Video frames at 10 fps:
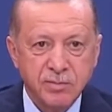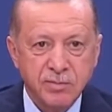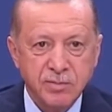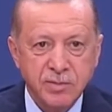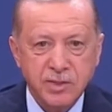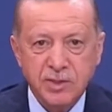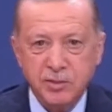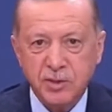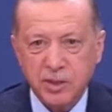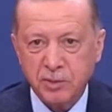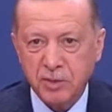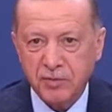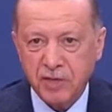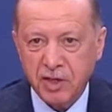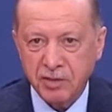isim saymaya
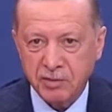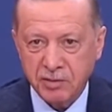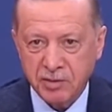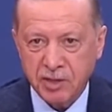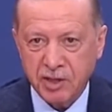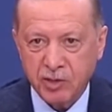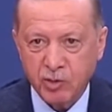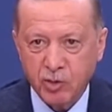falan gerek yok.